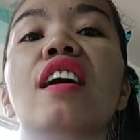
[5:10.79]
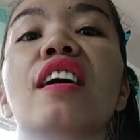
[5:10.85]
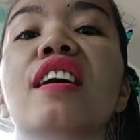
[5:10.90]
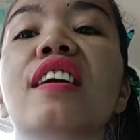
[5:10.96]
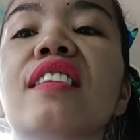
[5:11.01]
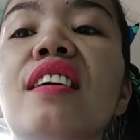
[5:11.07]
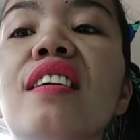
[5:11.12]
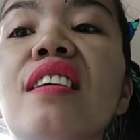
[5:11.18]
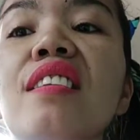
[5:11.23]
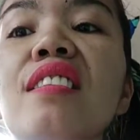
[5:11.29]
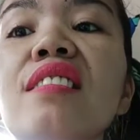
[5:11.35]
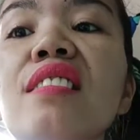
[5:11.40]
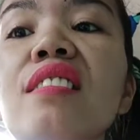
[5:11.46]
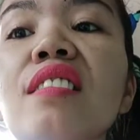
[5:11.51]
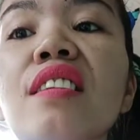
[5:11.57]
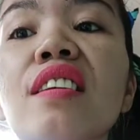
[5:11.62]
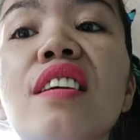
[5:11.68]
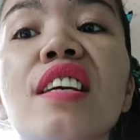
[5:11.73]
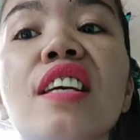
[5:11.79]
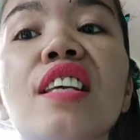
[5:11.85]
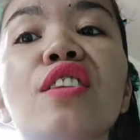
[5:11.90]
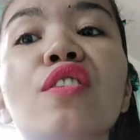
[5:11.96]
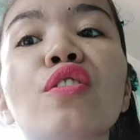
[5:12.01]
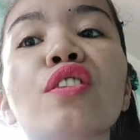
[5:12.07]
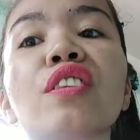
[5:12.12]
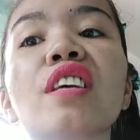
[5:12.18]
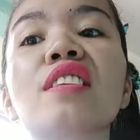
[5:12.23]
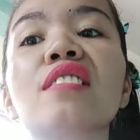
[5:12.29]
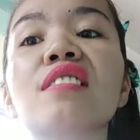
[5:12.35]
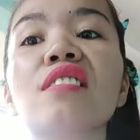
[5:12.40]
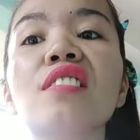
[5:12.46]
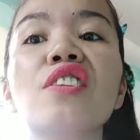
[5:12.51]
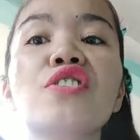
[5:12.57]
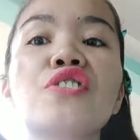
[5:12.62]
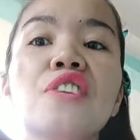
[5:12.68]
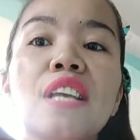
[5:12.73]
it has It contains
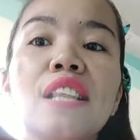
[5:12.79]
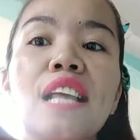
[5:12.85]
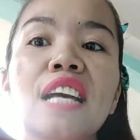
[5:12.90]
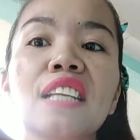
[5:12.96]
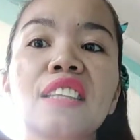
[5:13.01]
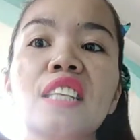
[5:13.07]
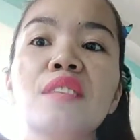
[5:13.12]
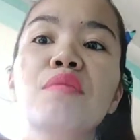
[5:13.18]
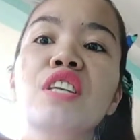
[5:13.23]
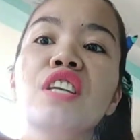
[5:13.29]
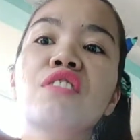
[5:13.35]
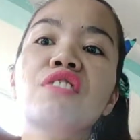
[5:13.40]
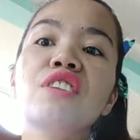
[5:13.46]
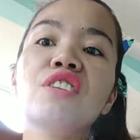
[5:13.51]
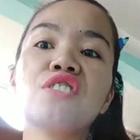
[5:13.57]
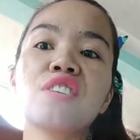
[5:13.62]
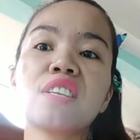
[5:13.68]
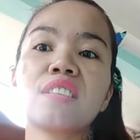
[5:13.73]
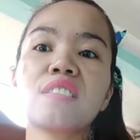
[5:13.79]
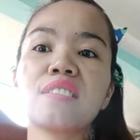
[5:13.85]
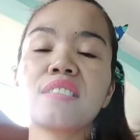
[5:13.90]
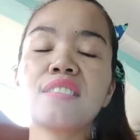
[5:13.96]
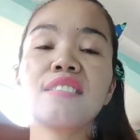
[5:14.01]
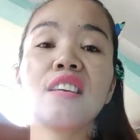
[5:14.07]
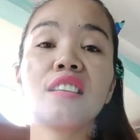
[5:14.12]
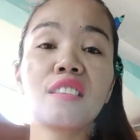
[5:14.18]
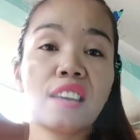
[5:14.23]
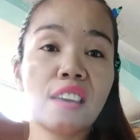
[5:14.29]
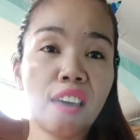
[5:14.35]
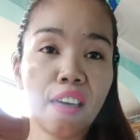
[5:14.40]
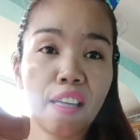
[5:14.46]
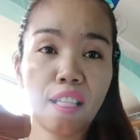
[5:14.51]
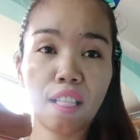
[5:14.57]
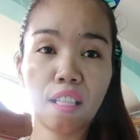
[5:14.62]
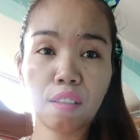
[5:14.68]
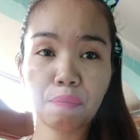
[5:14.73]
natural active ingredients that
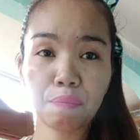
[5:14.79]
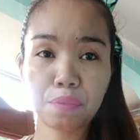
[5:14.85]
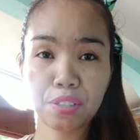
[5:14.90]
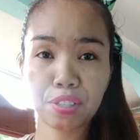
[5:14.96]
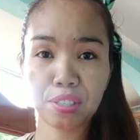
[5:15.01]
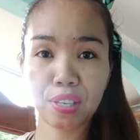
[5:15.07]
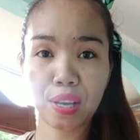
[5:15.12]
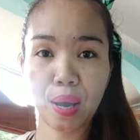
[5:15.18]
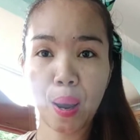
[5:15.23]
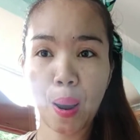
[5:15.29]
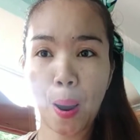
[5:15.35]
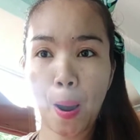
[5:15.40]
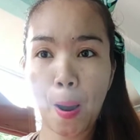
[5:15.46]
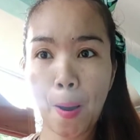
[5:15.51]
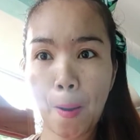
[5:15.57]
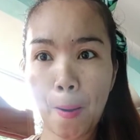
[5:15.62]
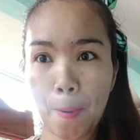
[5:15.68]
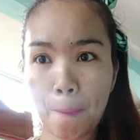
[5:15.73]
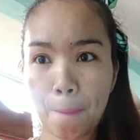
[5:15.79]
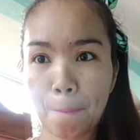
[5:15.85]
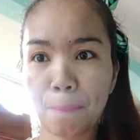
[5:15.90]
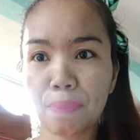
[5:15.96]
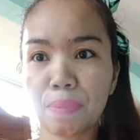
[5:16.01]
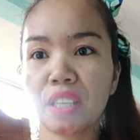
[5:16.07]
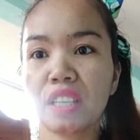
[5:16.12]
helps um,